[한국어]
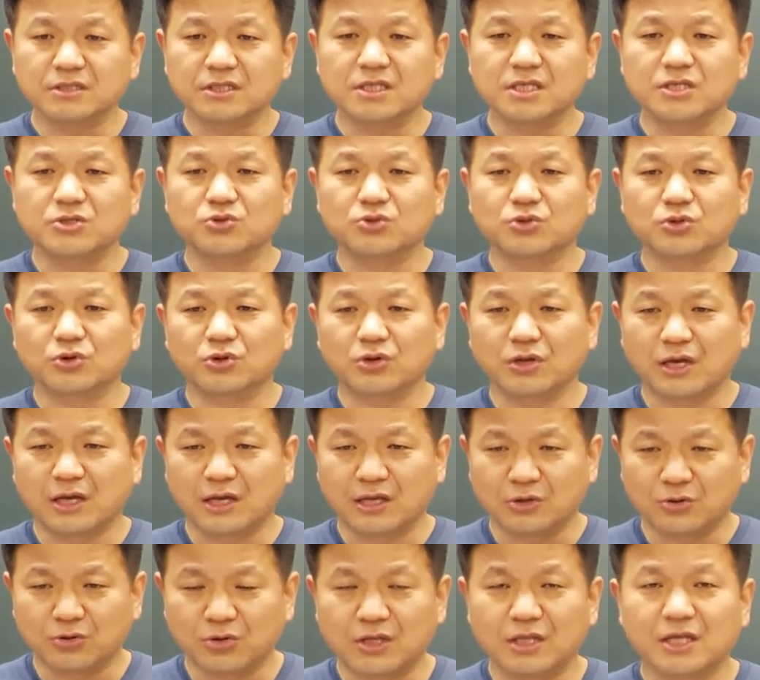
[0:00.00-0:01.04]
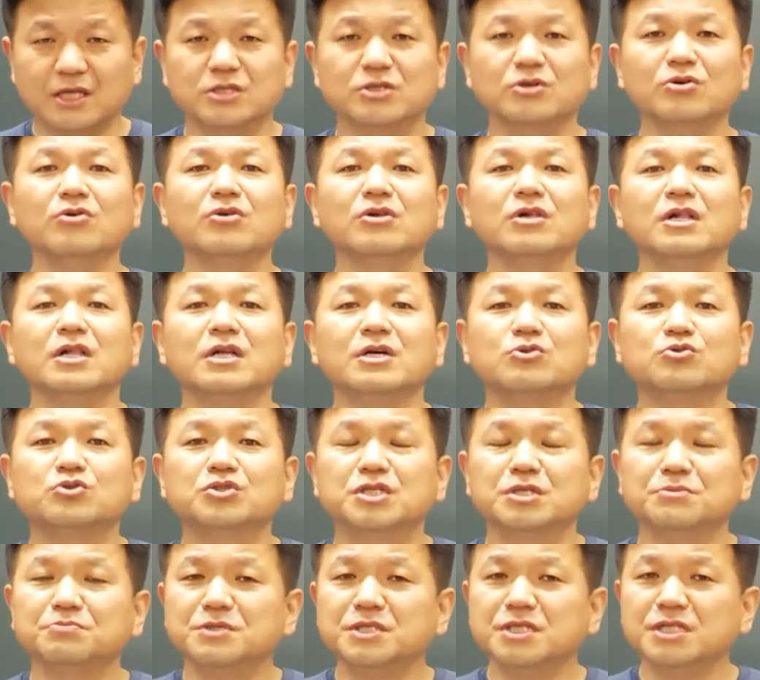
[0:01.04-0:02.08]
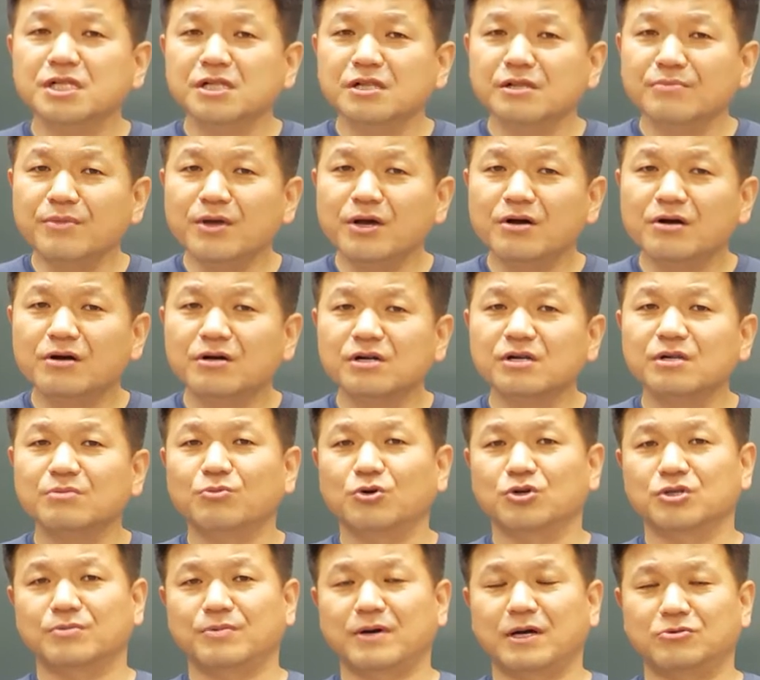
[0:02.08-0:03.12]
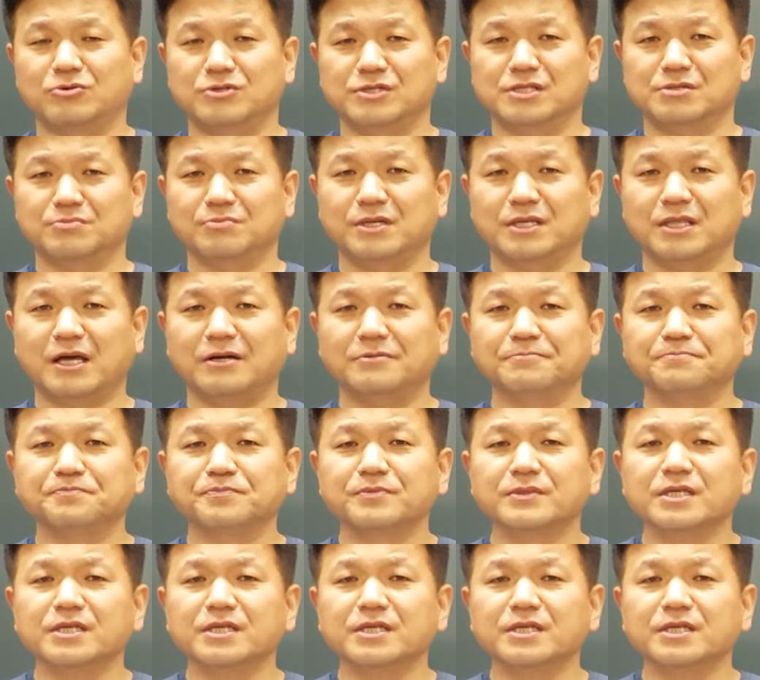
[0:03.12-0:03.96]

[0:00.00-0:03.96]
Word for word: 기준으로 예, 이렇게 되죠. 97명을 모집하고 있습니다.